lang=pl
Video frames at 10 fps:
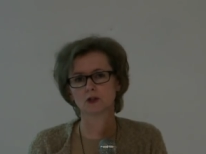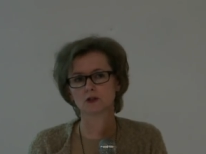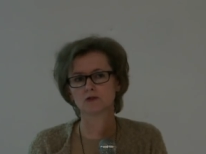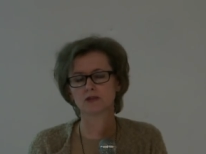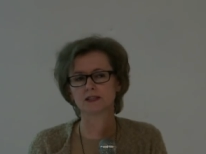
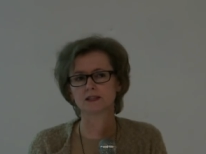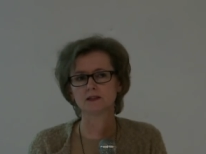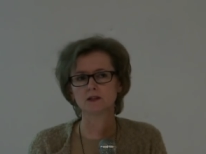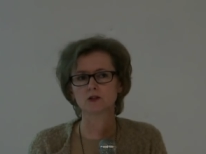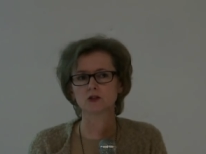hodowane
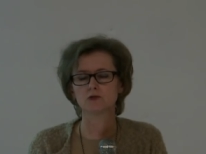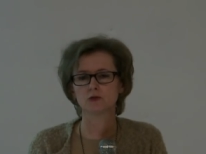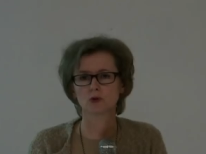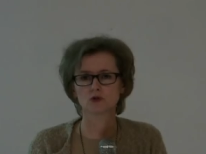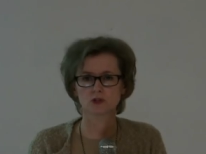tylko i
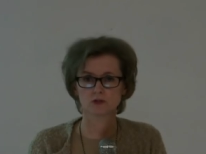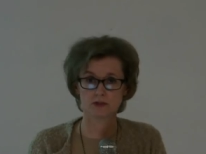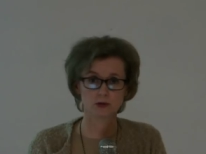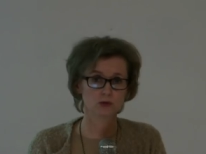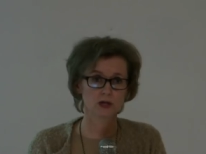wyłącznie w
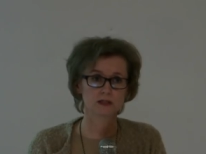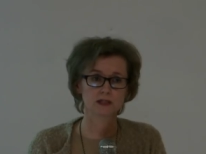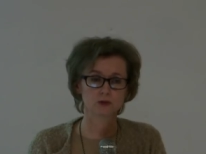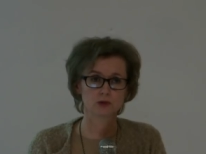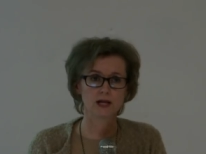warunkach
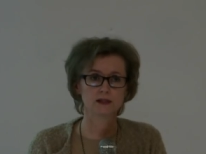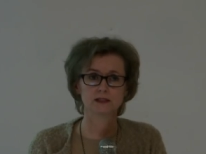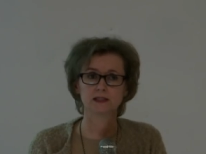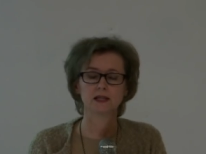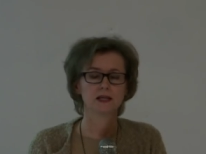naturalnych,